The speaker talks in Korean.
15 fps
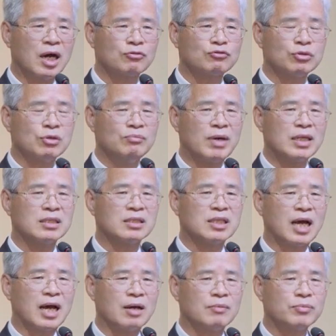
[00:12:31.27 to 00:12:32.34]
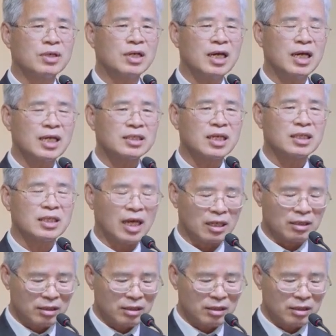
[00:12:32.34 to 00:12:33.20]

아 구원받는다, 편안하게 산다.